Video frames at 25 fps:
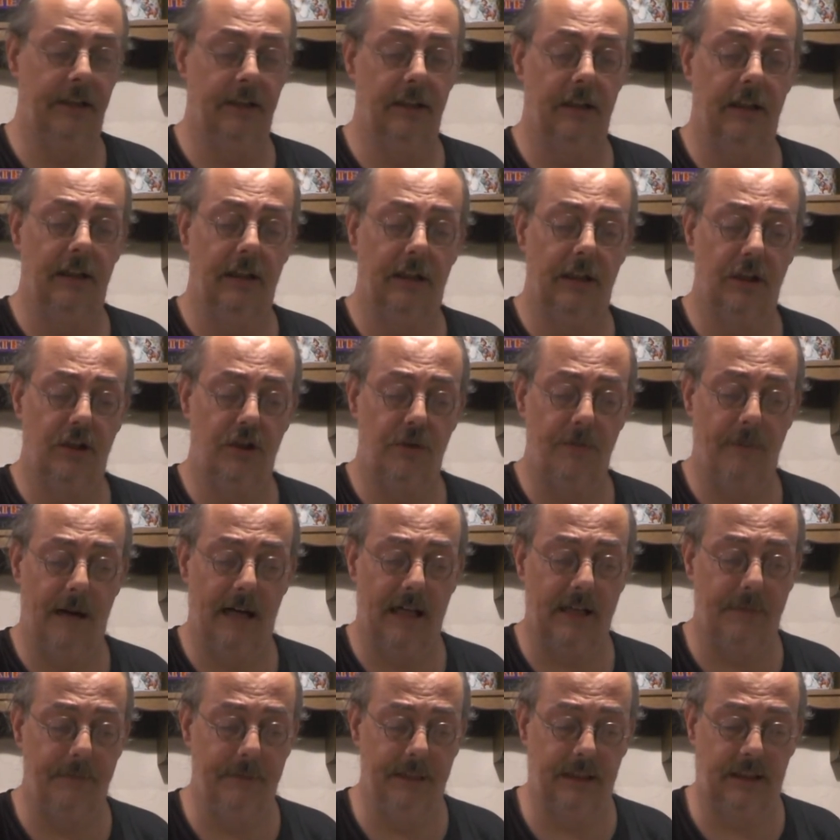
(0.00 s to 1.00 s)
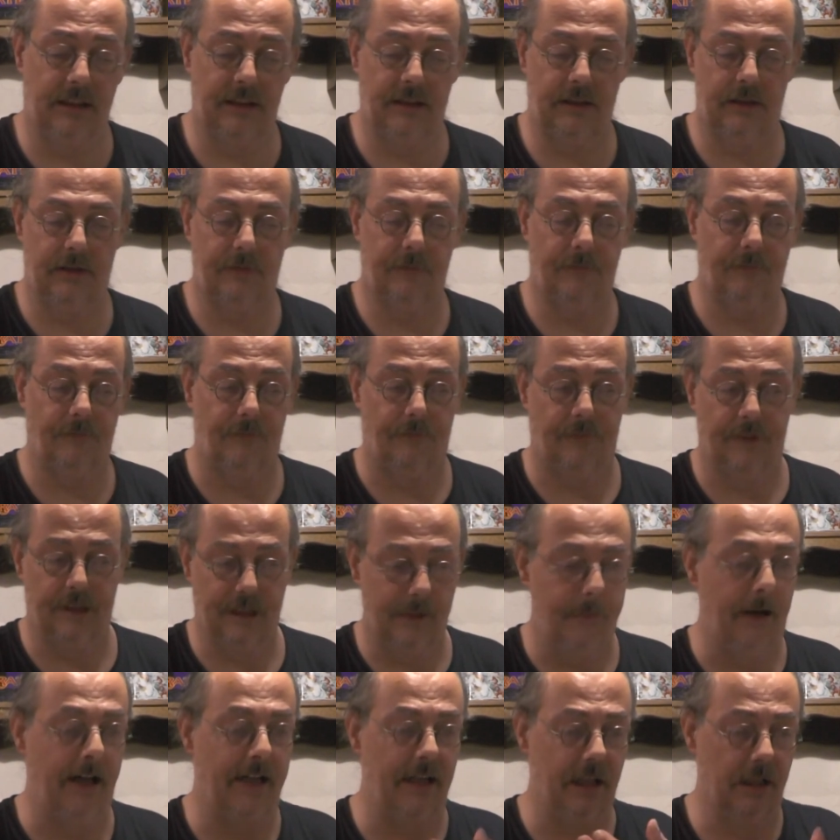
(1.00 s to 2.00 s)
äh, Geschmack mit
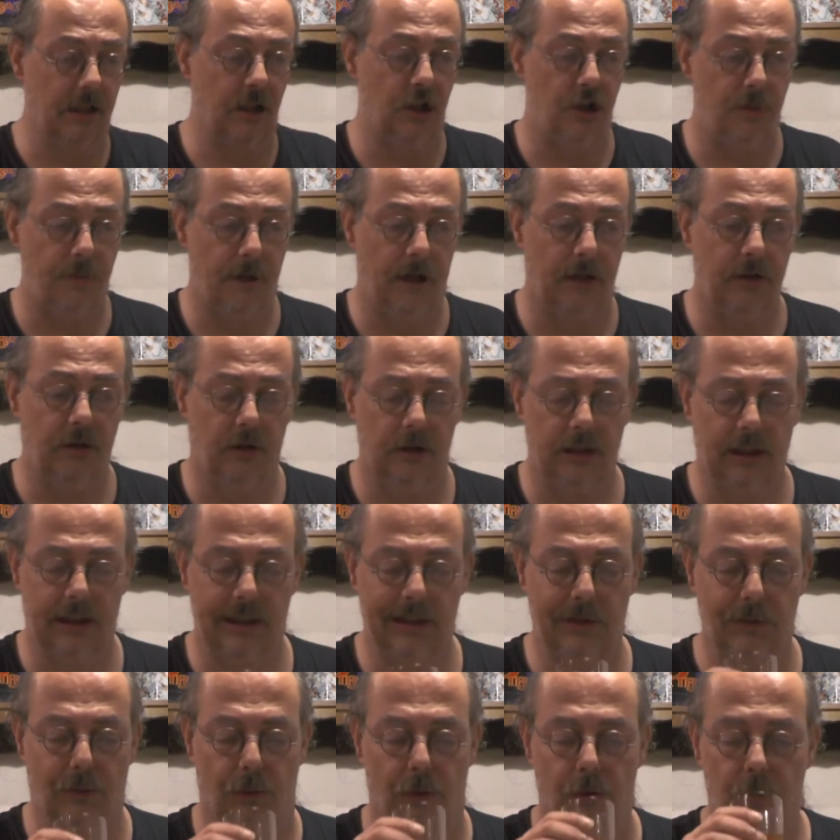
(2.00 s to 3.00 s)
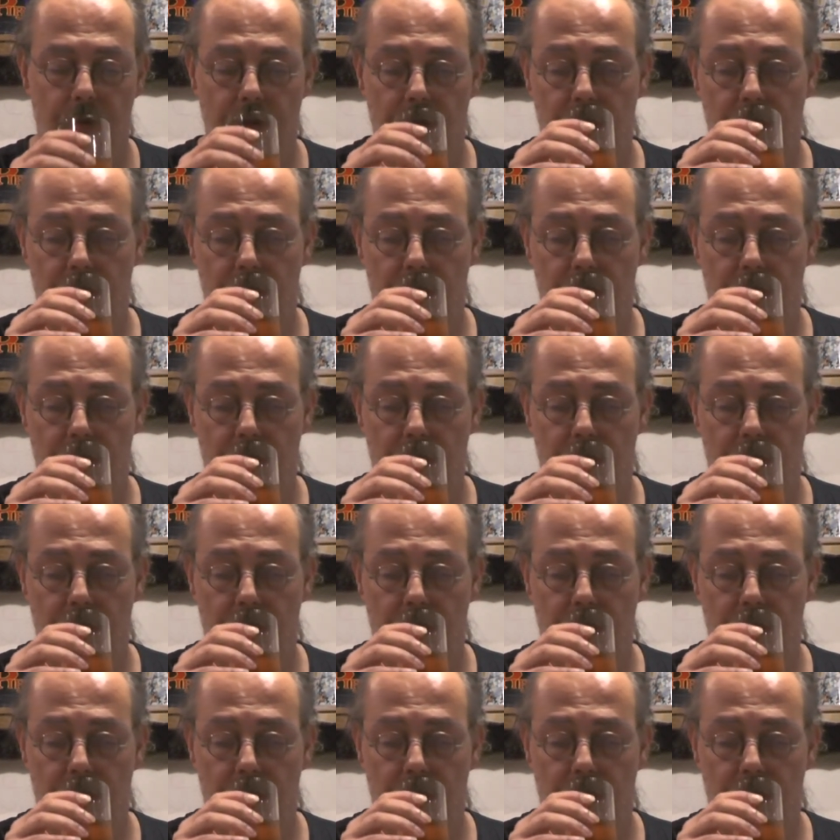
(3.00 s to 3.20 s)
einem anderen Geschmack noch dazu.